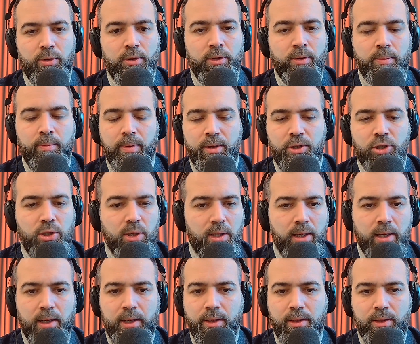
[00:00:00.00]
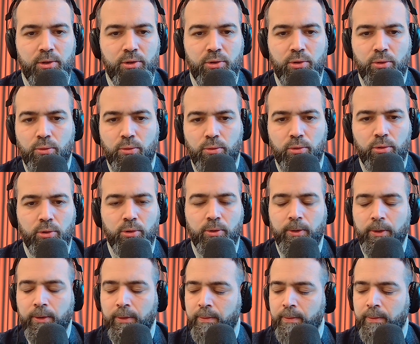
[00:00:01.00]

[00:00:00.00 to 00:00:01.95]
di imbecilli, distrutto.